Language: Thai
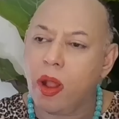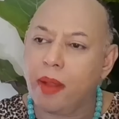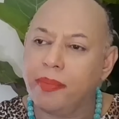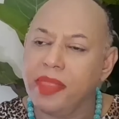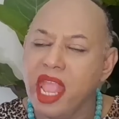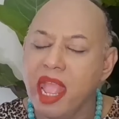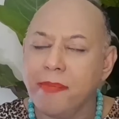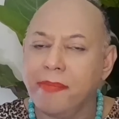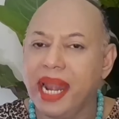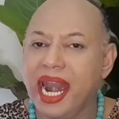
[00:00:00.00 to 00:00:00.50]
อง
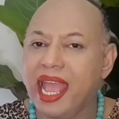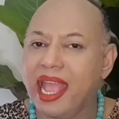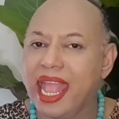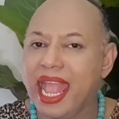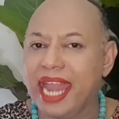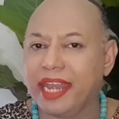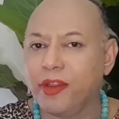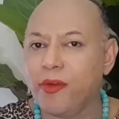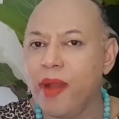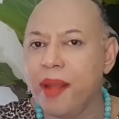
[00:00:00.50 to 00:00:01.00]
พลัง
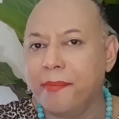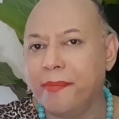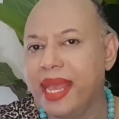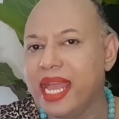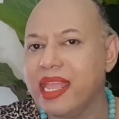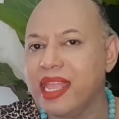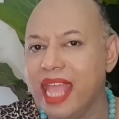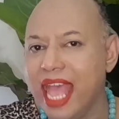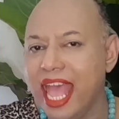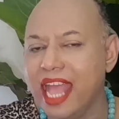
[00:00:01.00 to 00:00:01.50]
งานความ
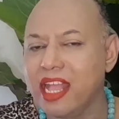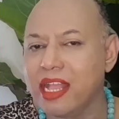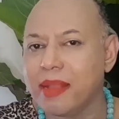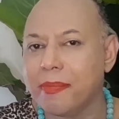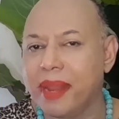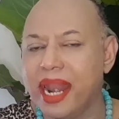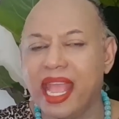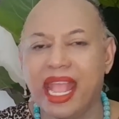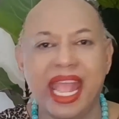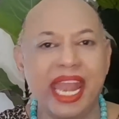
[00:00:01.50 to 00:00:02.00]
มั่งคั่ง
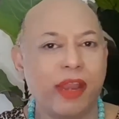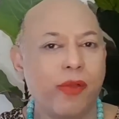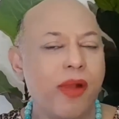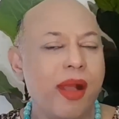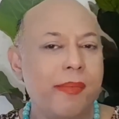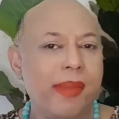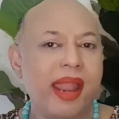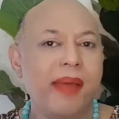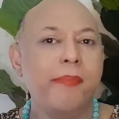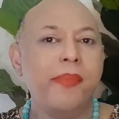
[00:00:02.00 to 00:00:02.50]
พลังงานค
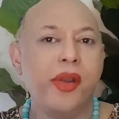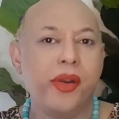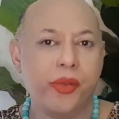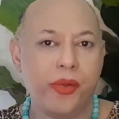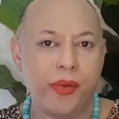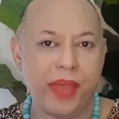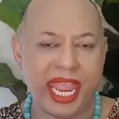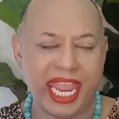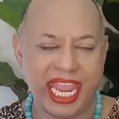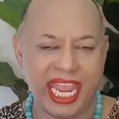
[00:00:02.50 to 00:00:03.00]
วามร่ำร
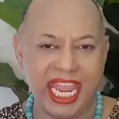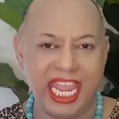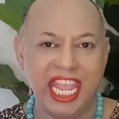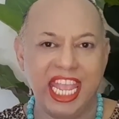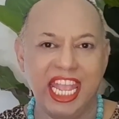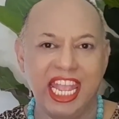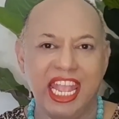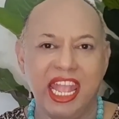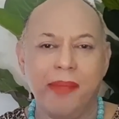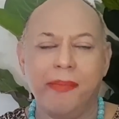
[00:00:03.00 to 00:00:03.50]
วย
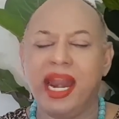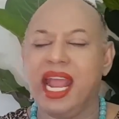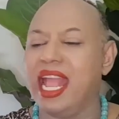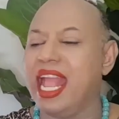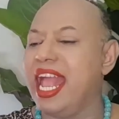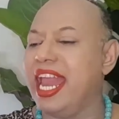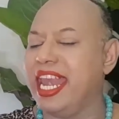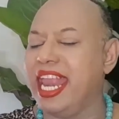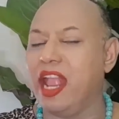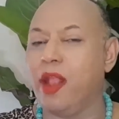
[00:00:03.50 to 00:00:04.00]
พลัง
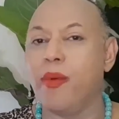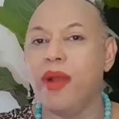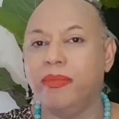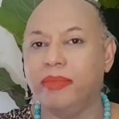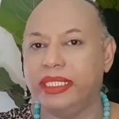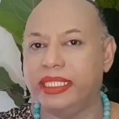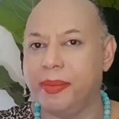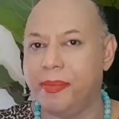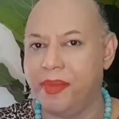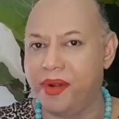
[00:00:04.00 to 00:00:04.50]
งานแห่งควา
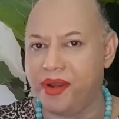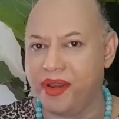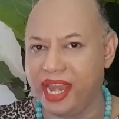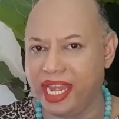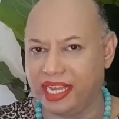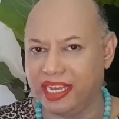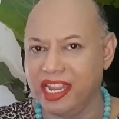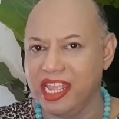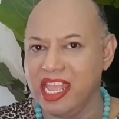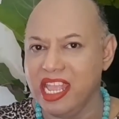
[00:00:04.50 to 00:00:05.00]
มสำเร็
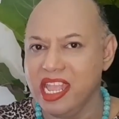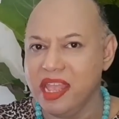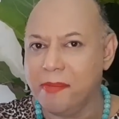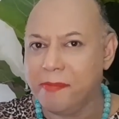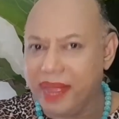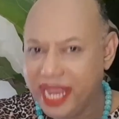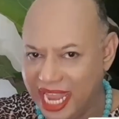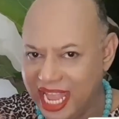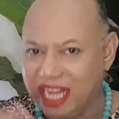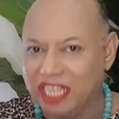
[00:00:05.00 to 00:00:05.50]
จ
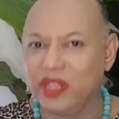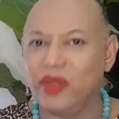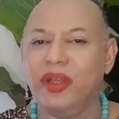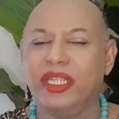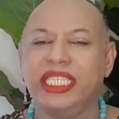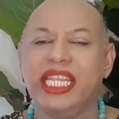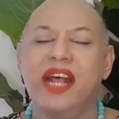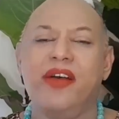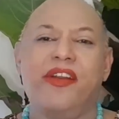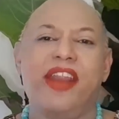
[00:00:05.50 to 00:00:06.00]
มาอย่างตัว
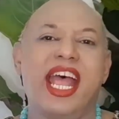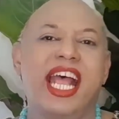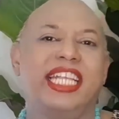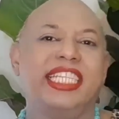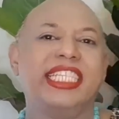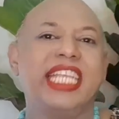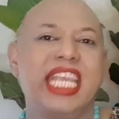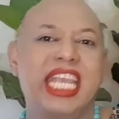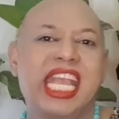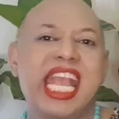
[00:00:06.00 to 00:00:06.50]
ชาวรา
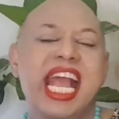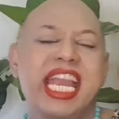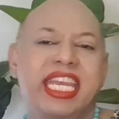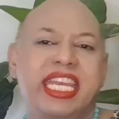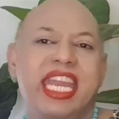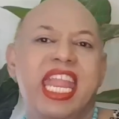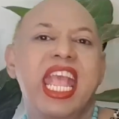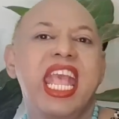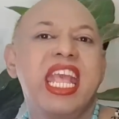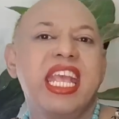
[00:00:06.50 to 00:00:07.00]
ศีกัน
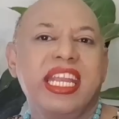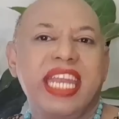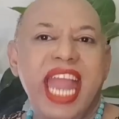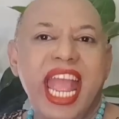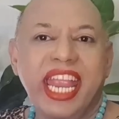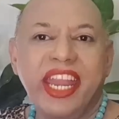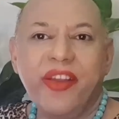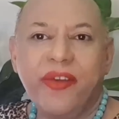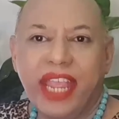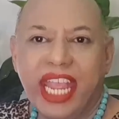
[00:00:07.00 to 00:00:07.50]

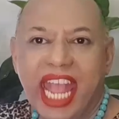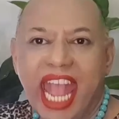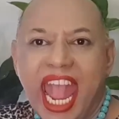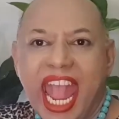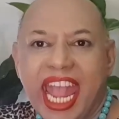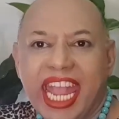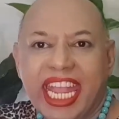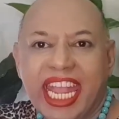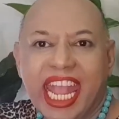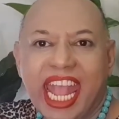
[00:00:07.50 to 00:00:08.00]
ได้โดย
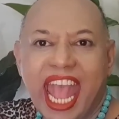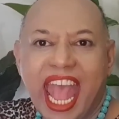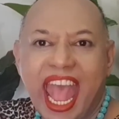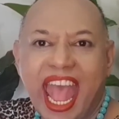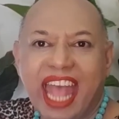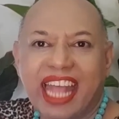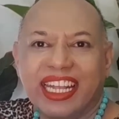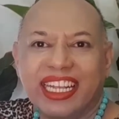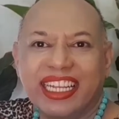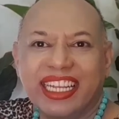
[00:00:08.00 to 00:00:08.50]
ง่ายค่ะ
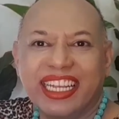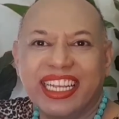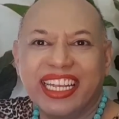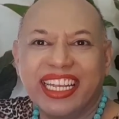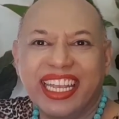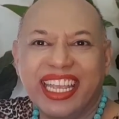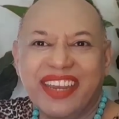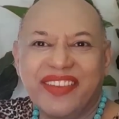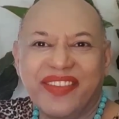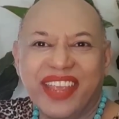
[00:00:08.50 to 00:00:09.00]

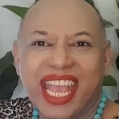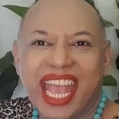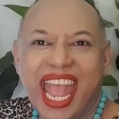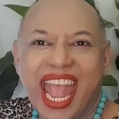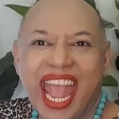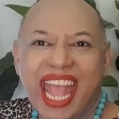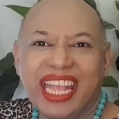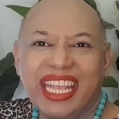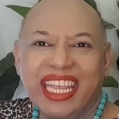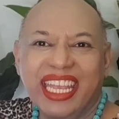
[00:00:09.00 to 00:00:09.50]
เห็นไหม
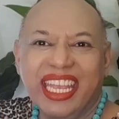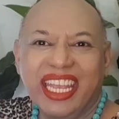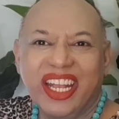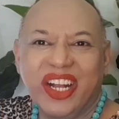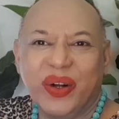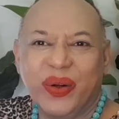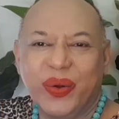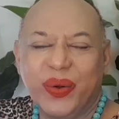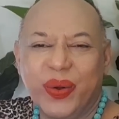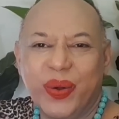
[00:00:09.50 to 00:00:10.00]
คะ
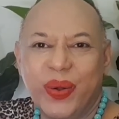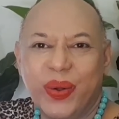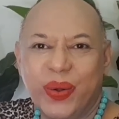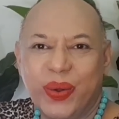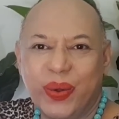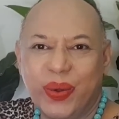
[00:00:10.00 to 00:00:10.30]
โอ้โห